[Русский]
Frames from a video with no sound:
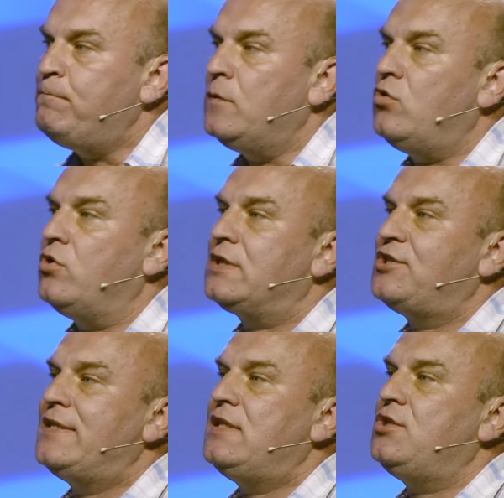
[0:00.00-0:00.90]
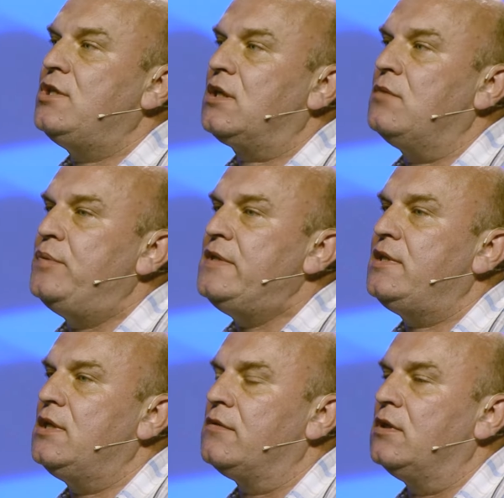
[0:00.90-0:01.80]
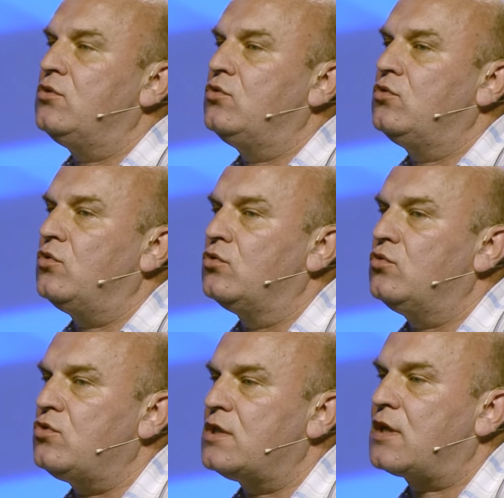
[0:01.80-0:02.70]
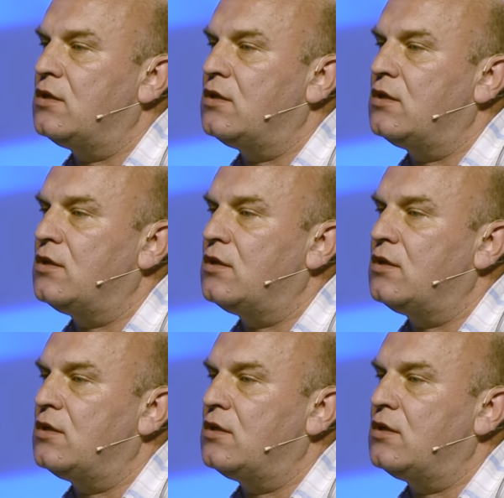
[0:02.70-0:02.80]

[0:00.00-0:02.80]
ну, хоть частично компенсировать тот ужас,